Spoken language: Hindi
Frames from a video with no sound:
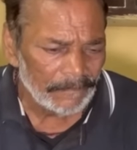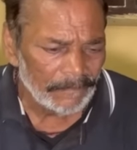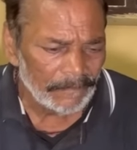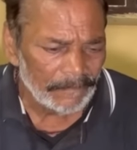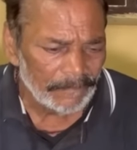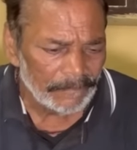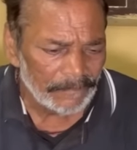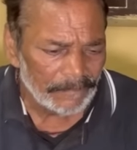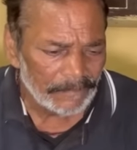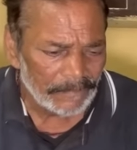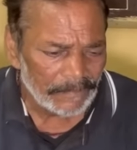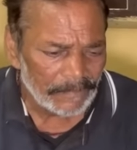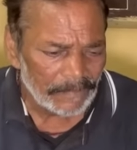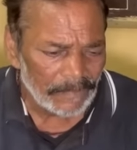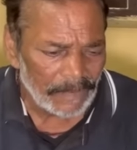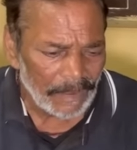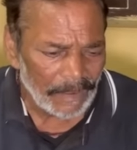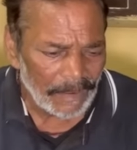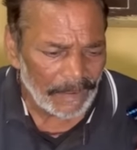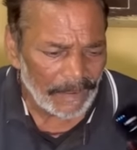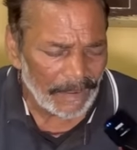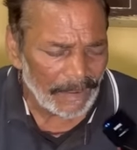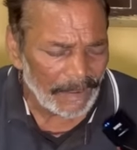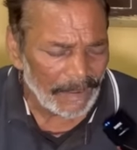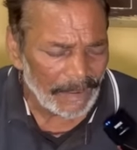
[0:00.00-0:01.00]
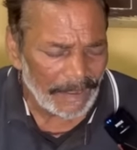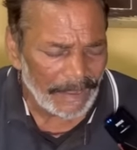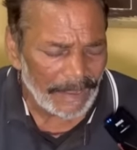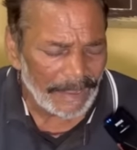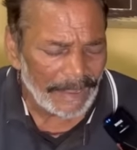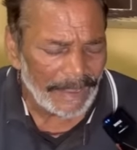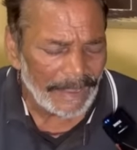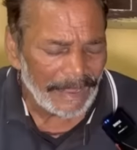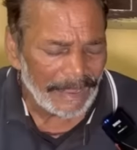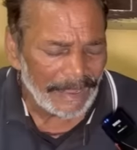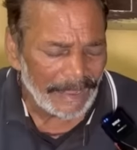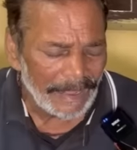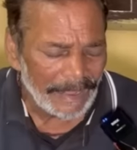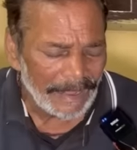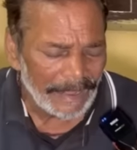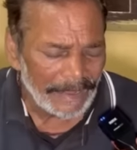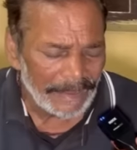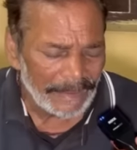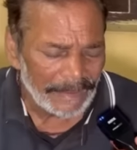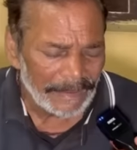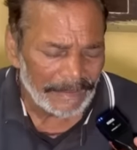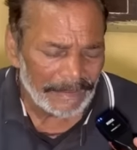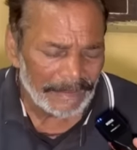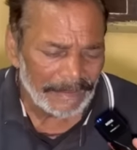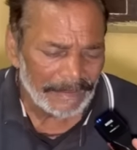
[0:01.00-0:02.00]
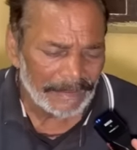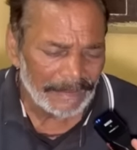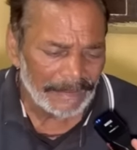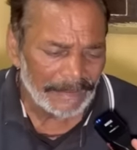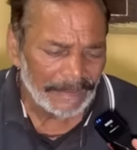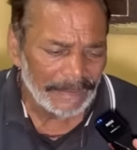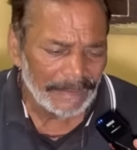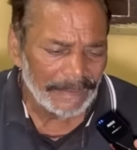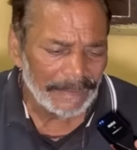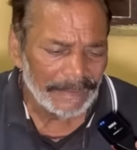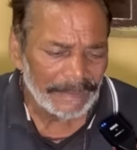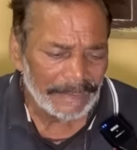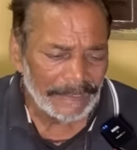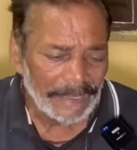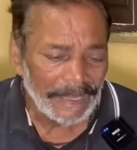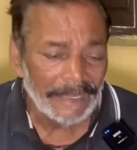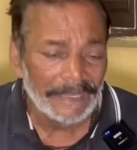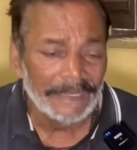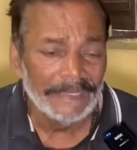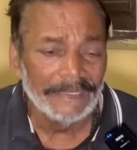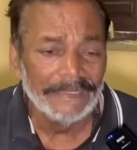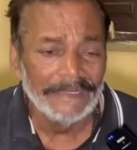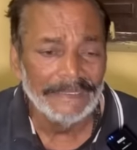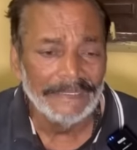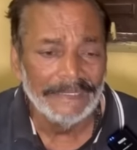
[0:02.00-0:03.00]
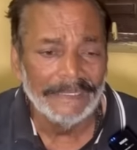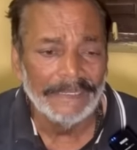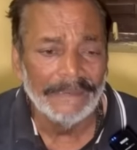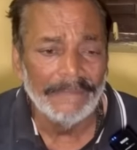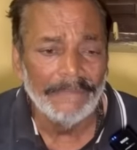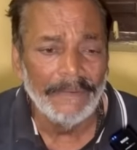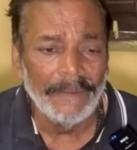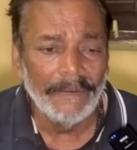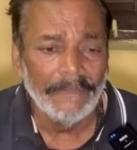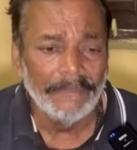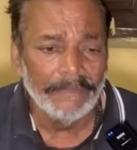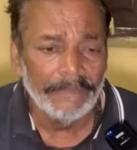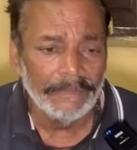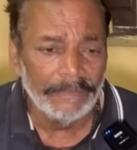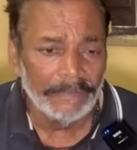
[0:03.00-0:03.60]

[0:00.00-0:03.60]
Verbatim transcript: का मौका नहीं उनके पास हाँ हाँ हाँ बाबू